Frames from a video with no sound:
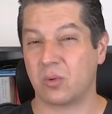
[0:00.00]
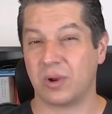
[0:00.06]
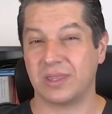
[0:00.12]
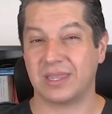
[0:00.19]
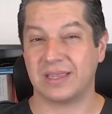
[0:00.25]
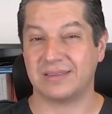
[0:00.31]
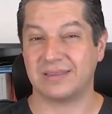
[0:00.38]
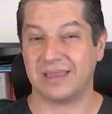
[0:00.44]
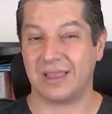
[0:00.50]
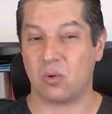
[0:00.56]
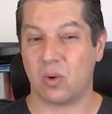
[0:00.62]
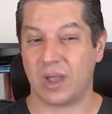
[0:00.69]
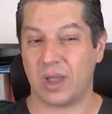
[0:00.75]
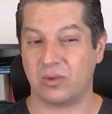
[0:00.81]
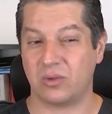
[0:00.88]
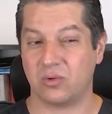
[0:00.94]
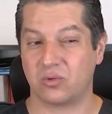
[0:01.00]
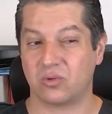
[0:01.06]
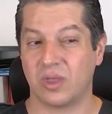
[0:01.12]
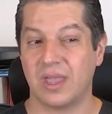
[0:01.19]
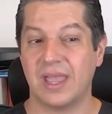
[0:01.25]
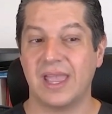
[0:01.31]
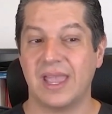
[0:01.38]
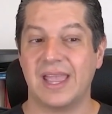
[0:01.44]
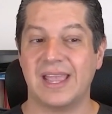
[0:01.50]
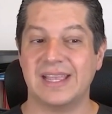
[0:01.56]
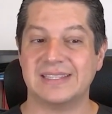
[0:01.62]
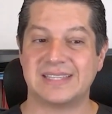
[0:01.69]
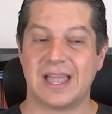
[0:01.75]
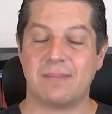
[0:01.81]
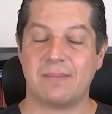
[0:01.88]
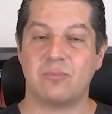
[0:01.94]
45 años
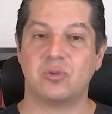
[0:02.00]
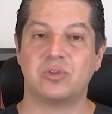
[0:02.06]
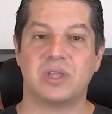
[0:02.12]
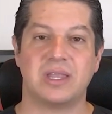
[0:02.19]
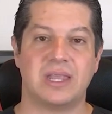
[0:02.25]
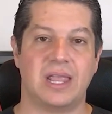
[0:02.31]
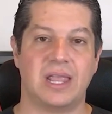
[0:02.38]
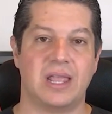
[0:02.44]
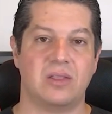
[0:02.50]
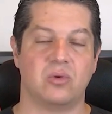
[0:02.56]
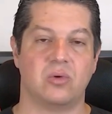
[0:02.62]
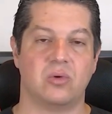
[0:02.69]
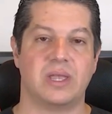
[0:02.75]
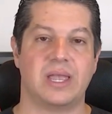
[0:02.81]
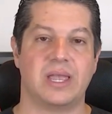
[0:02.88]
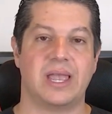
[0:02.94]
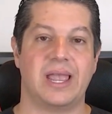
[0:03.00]
estamos teniendo